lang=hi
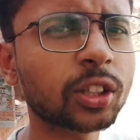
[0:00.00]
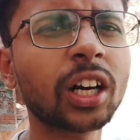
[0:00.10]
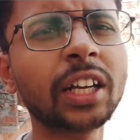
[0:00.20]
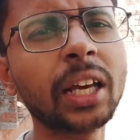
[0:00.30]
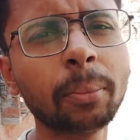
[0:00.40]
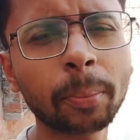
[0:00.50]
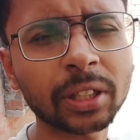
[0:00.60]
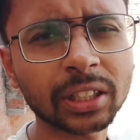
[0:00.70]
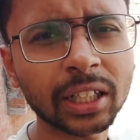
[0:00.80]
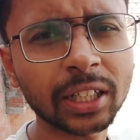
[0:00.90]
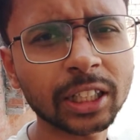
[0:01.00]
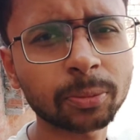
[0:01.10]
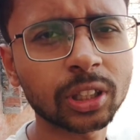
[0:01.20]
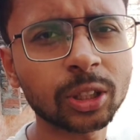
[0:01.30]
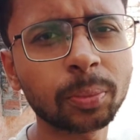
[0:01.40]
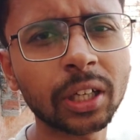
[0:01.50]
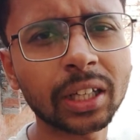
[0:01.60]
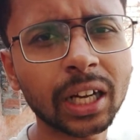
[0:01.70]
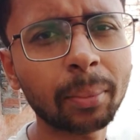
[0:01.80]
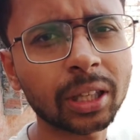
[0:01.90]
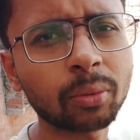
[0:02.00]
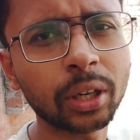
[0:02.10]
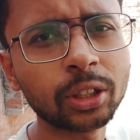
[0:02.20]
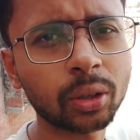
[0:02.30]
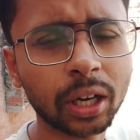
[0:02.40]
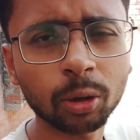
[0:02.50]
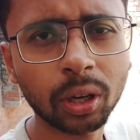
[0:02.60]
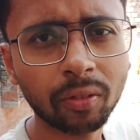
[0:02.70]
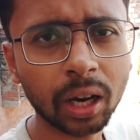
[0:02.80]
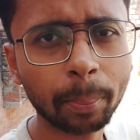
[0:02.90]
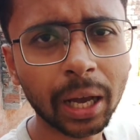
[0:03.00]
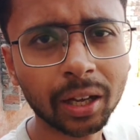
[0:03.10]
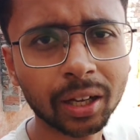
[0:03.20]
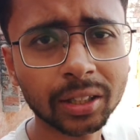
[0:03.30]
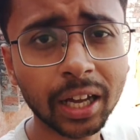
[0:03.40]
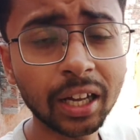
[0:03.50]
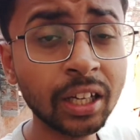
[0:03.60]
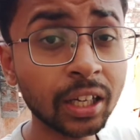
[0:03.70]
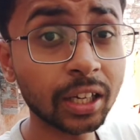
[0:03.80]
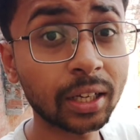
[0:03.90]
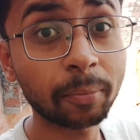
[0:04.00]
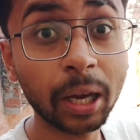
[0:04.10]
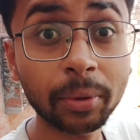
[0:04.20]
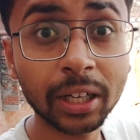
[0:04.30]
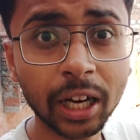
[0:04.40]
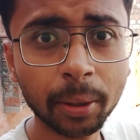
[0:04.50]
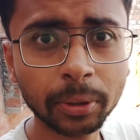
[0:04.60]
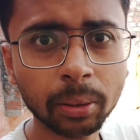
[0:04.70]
तो थर्टी एम पर सेकंड के स्पीड देगा मतलब वही जो रेगुलर वाला पैक रहता है लेकिन फाइव गीगा हट पर